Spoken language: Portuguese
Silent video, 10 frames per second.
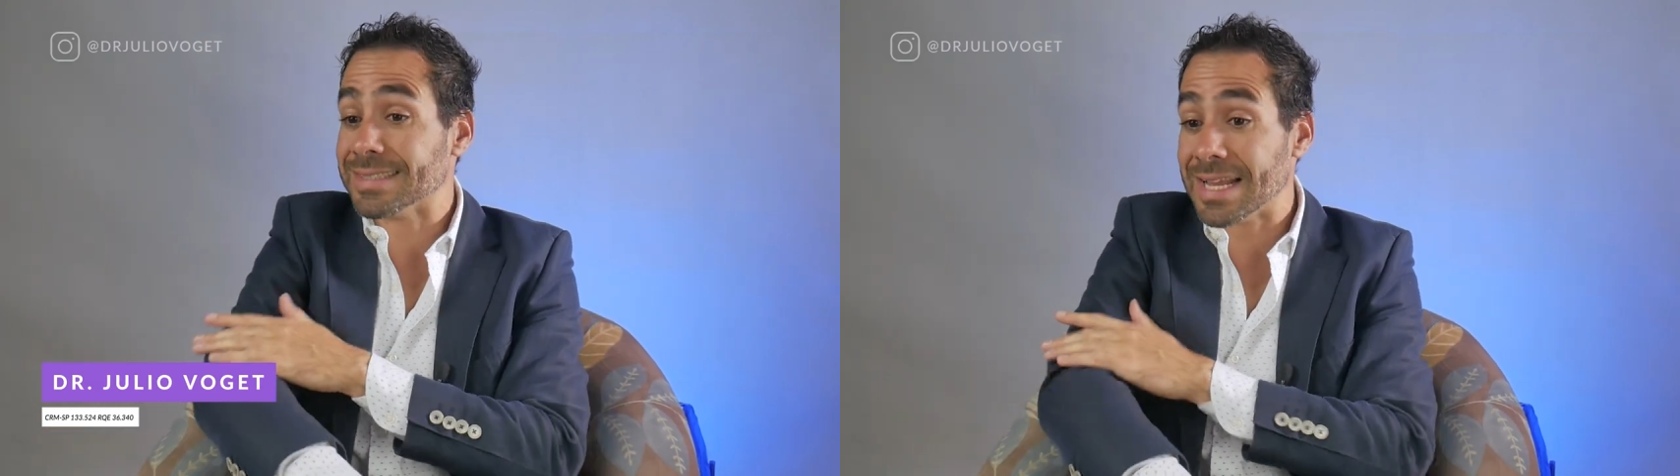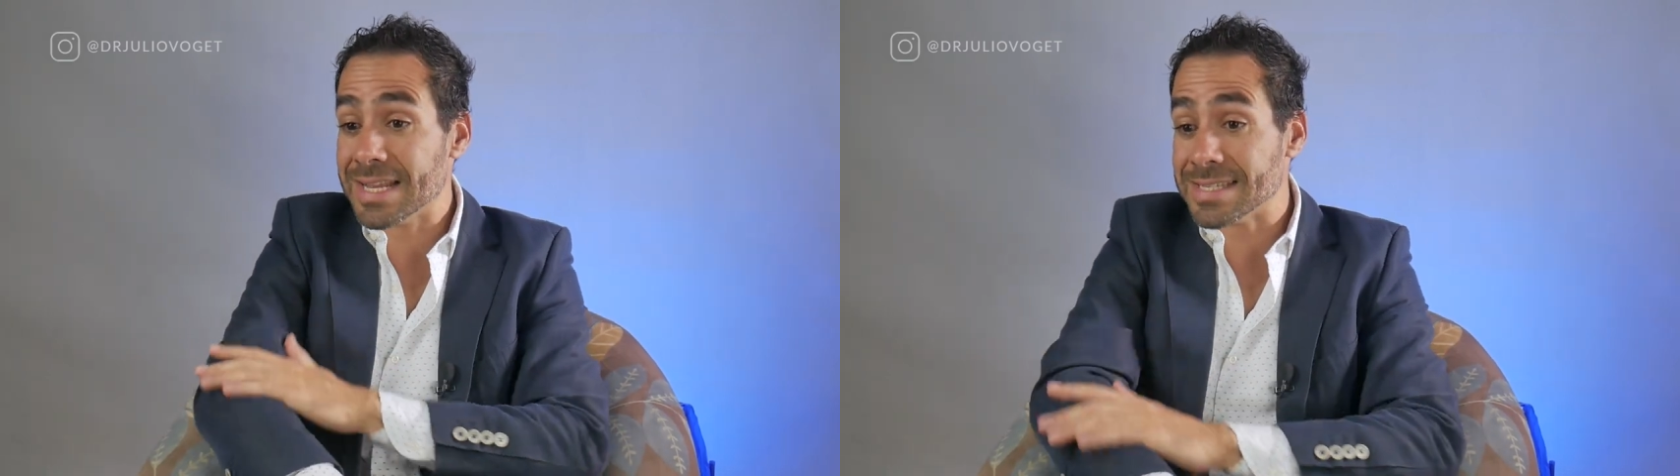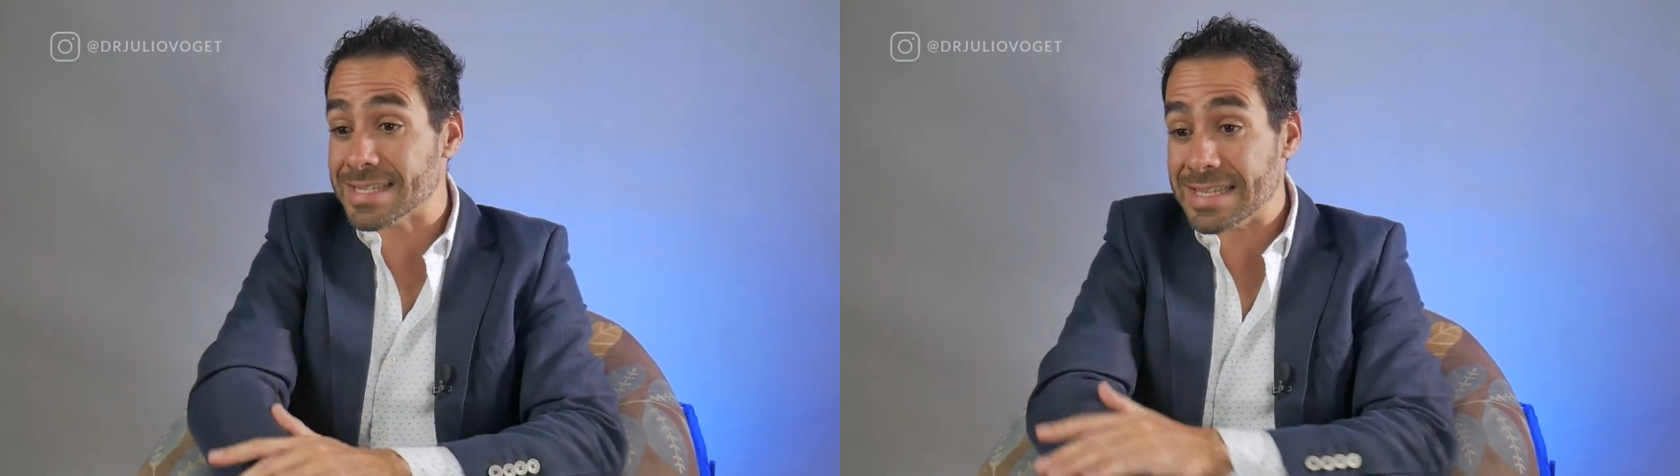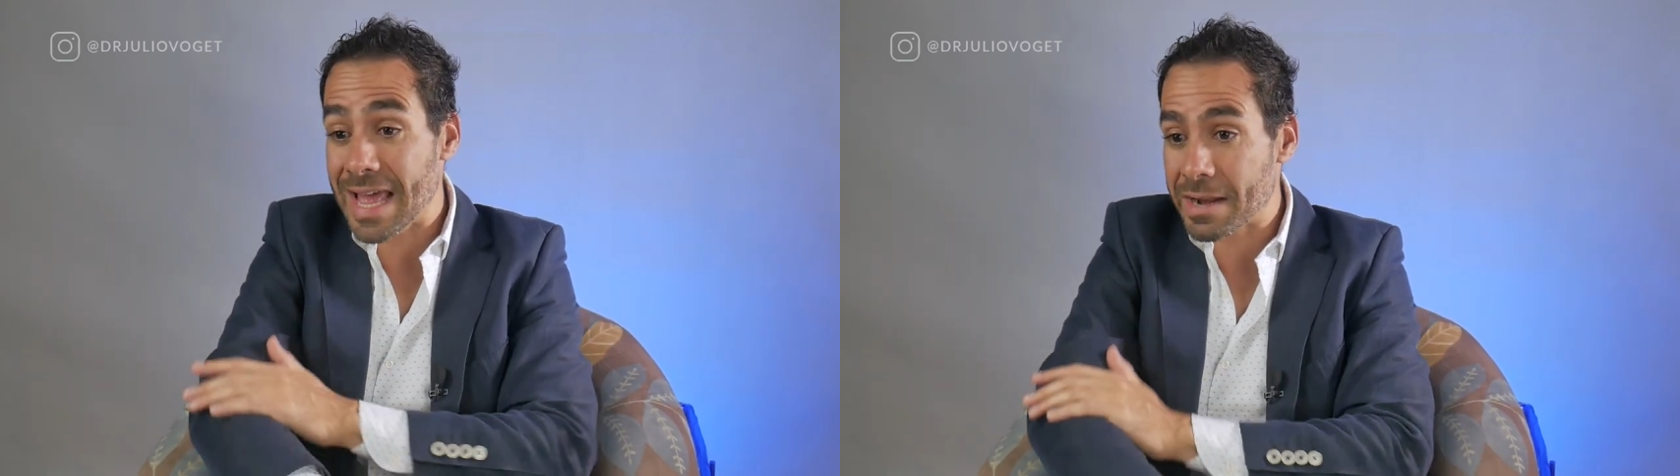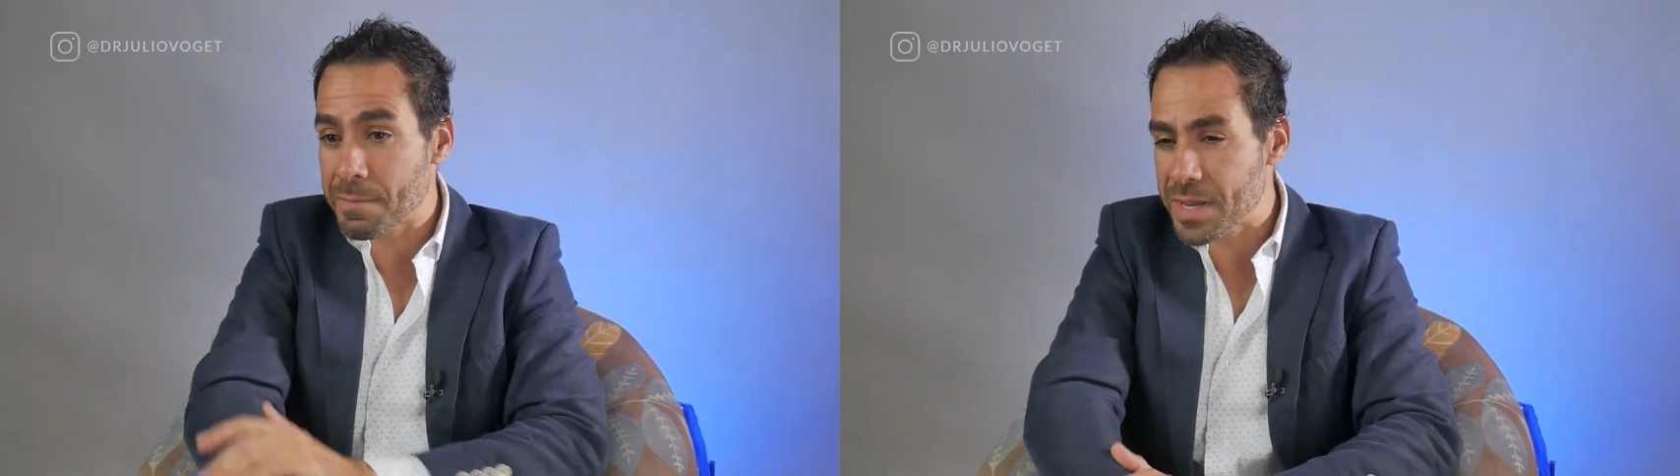
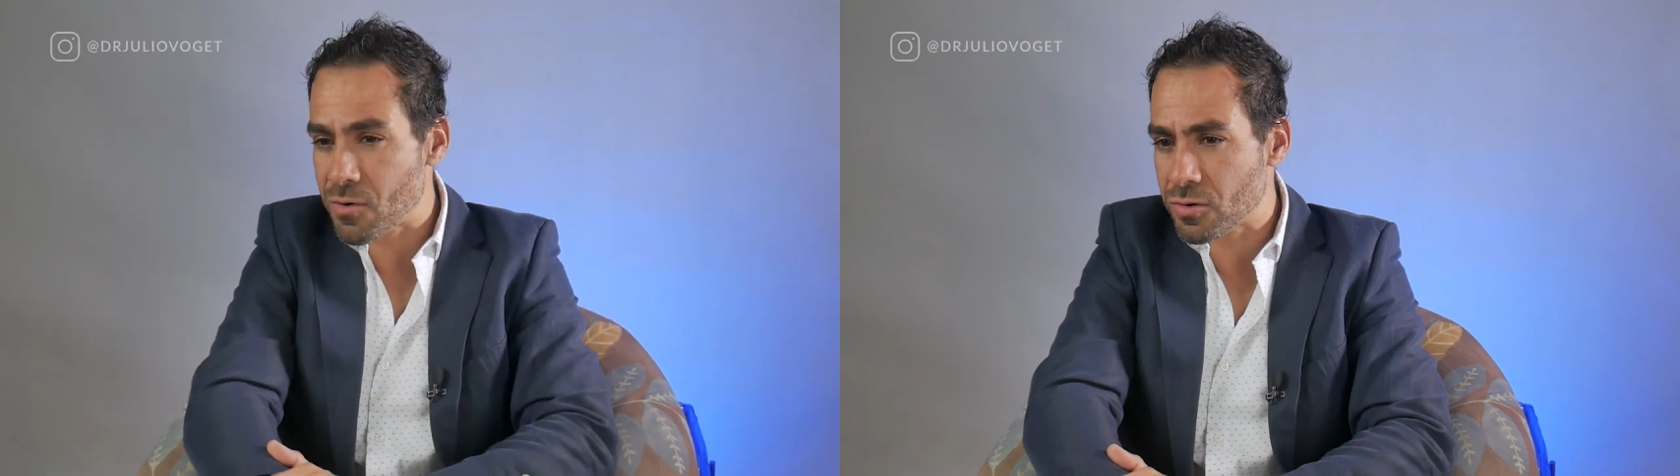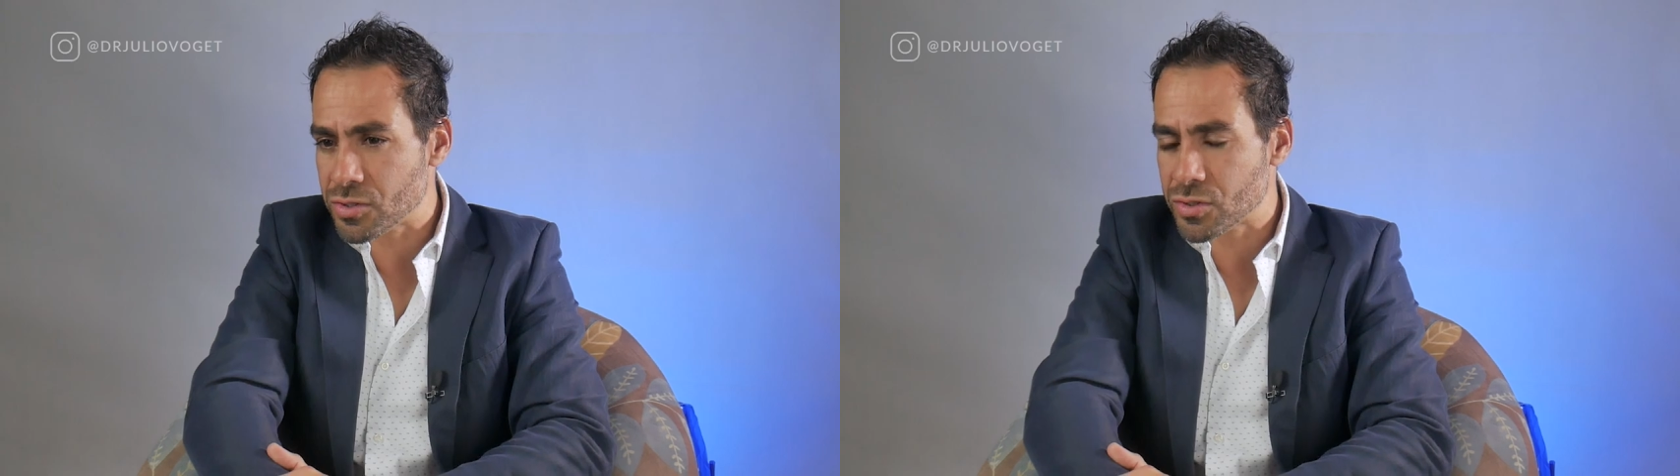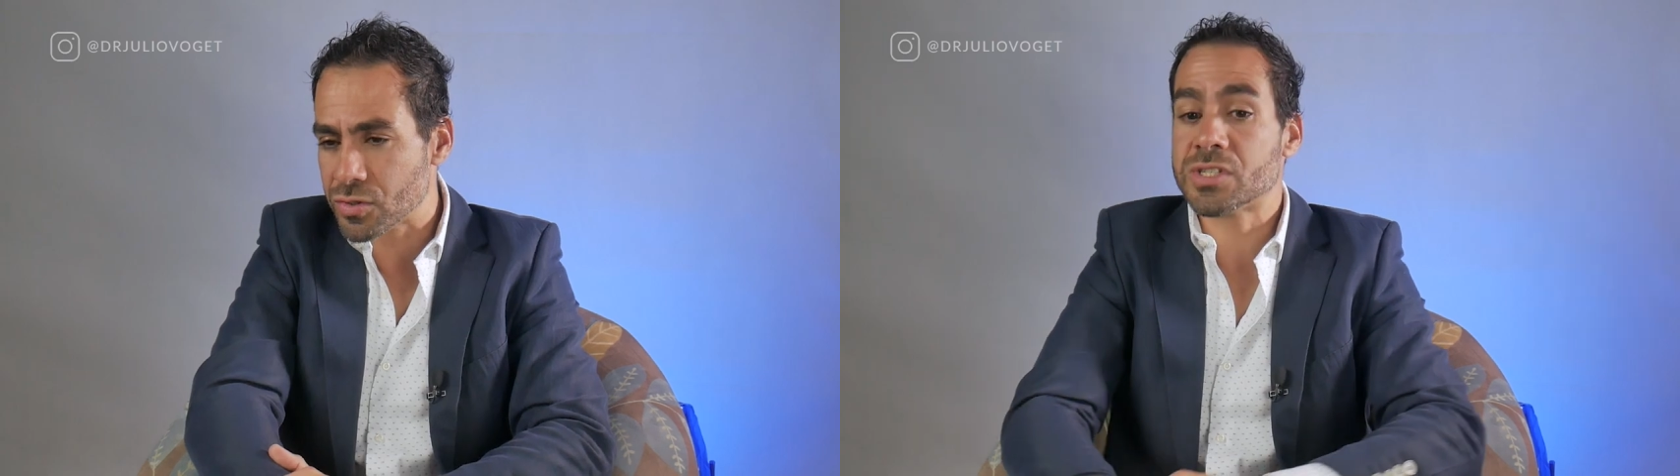transdérmicos,